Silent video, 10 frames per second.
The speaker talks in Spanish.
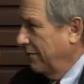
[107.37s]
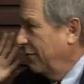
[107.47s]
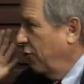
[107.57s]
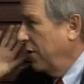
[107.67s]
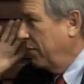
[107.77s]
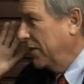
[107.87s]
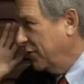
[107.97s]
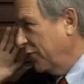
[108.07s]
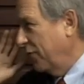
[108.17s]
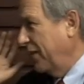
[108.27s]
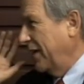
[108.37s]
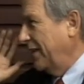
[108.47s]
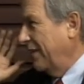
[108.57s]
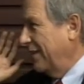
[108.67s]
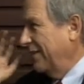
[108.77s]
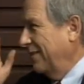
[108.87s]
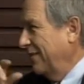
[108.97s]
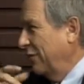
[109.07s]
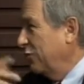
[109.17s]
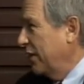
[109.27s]
toda ampliación de oferta
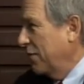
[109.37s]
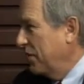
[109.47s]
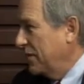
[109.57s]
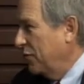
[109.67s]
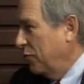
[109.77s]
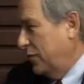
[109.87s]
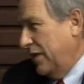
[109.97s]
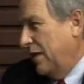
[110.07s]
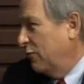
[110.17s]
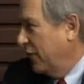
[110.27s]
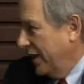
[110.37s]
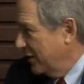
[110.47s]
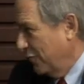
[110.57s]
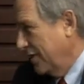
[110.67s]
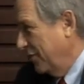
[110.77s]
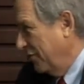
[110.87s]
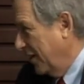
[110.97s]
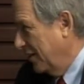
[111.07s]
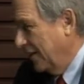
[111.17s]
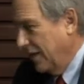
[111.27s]
de un servicio pues tiene algún riesgo adicional.